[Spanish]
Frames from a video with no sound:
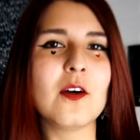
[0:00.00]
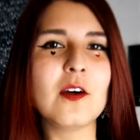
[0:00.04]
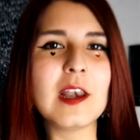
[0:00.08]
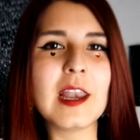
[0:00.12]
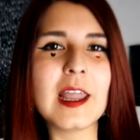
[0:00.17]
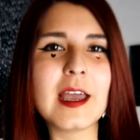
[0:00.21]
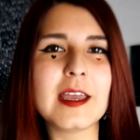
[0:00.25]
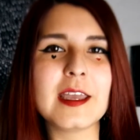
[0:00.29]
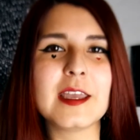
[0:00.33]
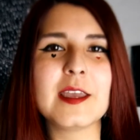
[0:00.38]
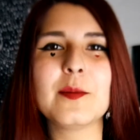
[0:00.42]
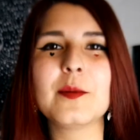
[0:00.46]

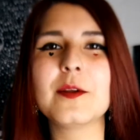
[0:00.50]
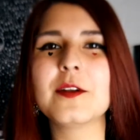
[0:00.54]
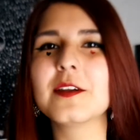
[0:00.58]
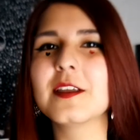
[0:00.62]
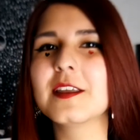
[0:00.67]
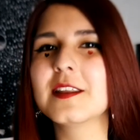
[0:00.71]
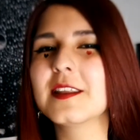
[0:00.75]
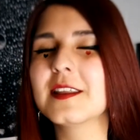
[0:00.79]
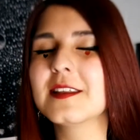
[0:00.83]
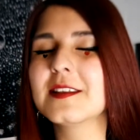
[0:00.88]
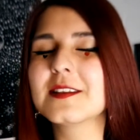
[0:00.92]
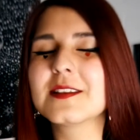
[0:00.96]
hola, espero
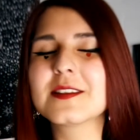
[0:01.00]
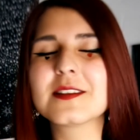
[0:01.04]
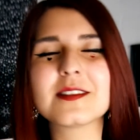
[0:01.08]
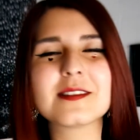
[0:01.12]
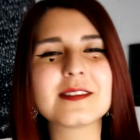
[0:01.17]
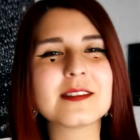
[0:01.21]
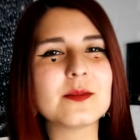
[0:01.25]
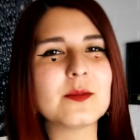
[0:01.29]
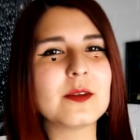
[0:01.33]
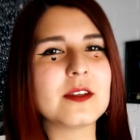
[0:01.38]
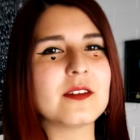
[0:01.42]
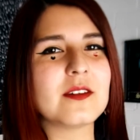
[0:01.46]
que estén
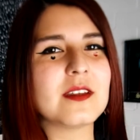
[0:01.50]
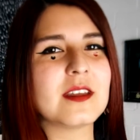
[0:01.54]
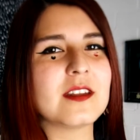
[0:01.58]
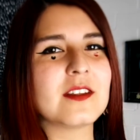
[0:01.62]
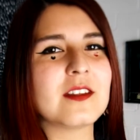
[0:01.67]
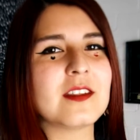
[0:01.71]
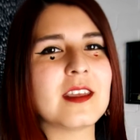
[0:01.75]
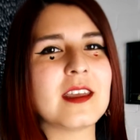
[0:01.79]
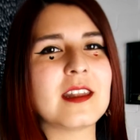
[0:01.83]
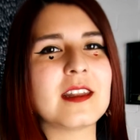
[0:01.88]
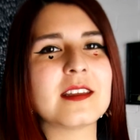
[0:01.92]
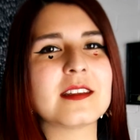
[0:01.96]
súper bien
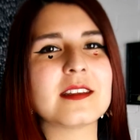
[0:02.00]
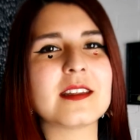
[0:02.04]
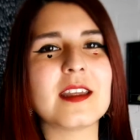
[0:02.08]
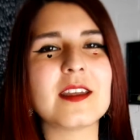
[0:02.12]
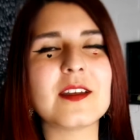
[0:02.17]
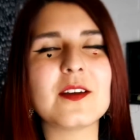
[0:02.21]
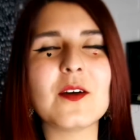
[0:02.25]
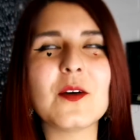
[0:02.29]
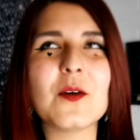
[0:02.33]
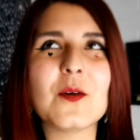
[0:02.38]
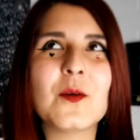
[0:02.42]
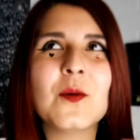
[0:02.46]
y les
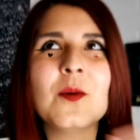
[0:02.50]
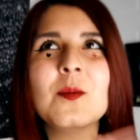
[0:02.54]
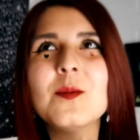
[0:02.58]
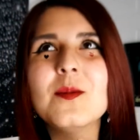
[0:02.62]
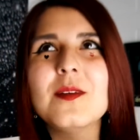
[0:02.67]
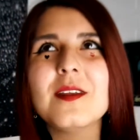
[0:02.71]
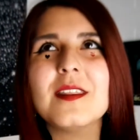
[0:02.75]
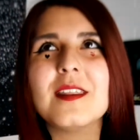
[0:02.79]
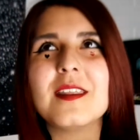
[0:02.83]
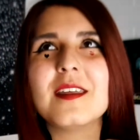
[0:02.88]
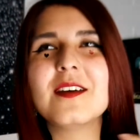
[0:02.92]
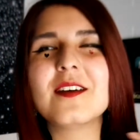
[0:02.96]
traigo un
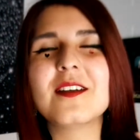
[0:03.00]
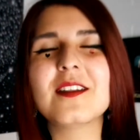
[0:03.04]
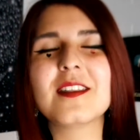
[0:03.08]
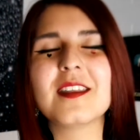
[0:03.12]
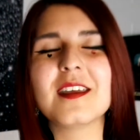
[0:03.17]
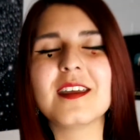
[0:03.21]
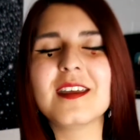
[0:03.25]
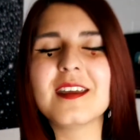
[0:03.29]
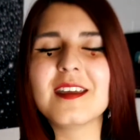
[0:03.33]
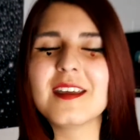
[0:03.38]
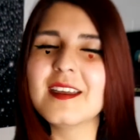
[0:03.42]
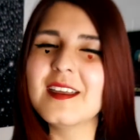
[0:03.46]
video
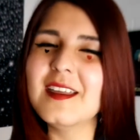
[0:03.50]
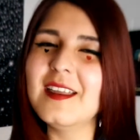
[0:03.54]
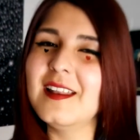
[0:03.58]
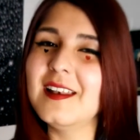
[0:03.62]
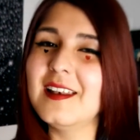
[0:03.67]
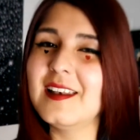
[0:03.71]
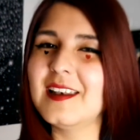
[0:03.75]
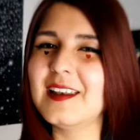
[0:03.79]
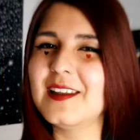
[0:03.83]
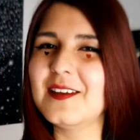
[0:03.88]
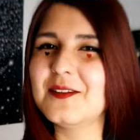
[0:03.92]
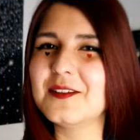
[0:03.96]
de
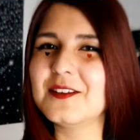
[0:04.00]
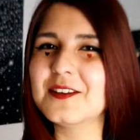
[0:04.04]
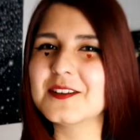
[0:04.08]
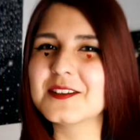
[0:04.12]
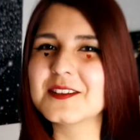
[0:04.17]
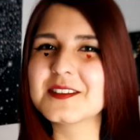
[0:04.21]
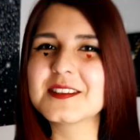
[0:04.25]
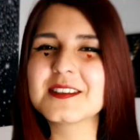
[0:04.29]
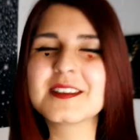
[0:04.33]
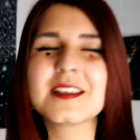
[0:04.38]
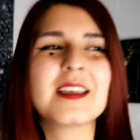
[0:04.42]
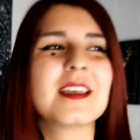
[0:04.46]

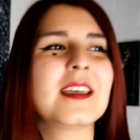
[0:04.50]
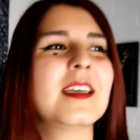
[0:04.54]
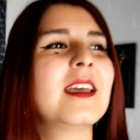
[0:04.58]
libros.